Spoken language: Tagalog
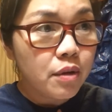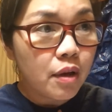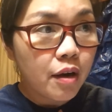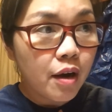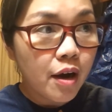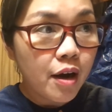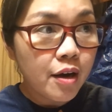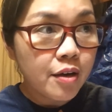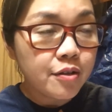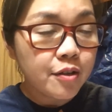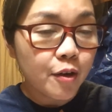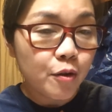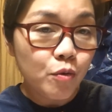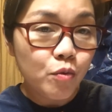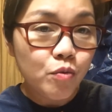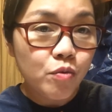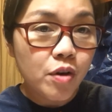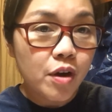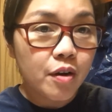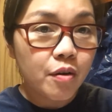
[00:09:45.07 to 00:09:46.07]
taka
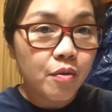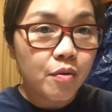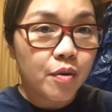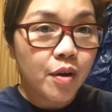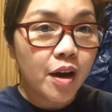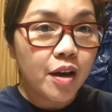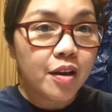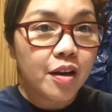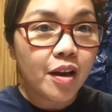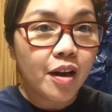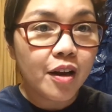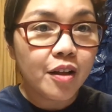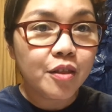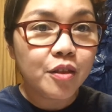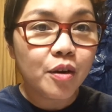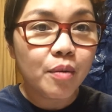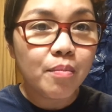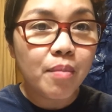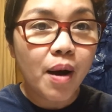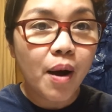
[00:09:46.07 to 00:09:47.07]
sayo na ragud ani ilang
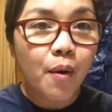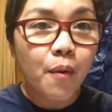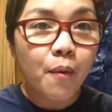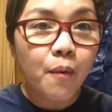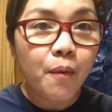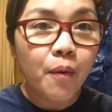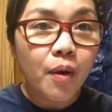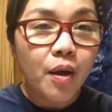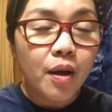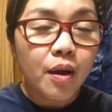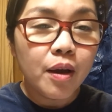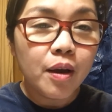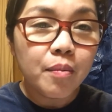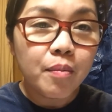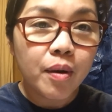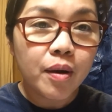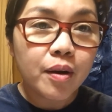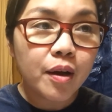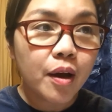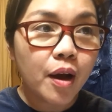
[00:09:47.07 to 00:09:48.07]
trabaho
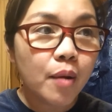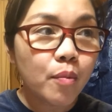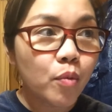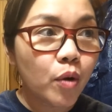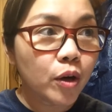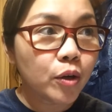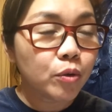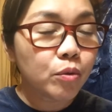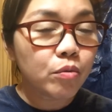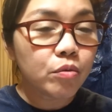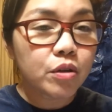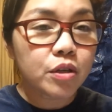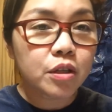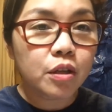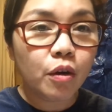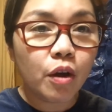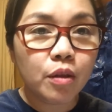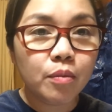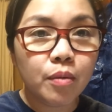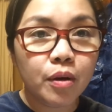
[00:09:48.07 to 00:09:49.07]
liman ka mo ato
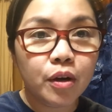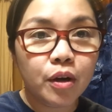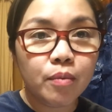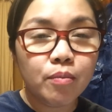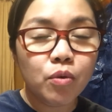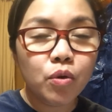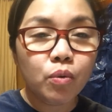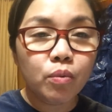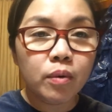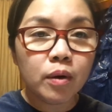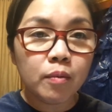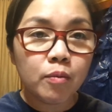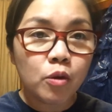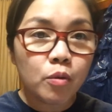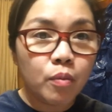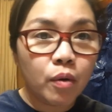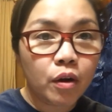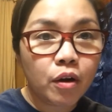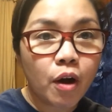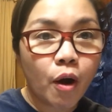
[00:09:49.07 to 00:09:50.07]
restaurant mag-review
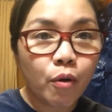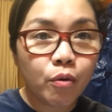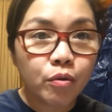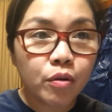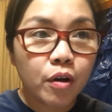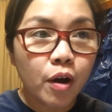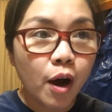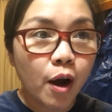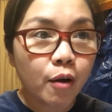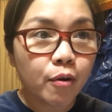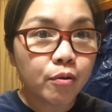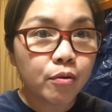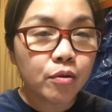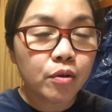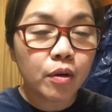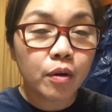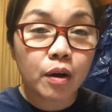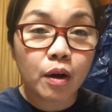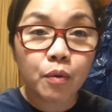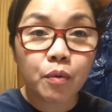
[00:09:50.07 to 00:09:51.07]
review
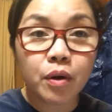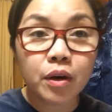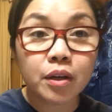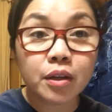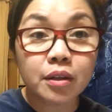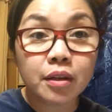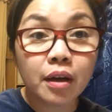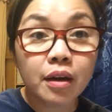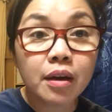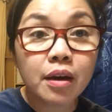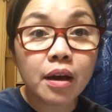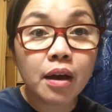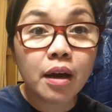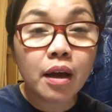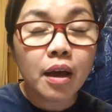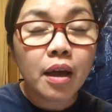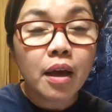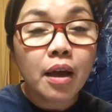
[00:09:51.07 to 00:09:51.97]
magkaon-kaon yung kakwarta na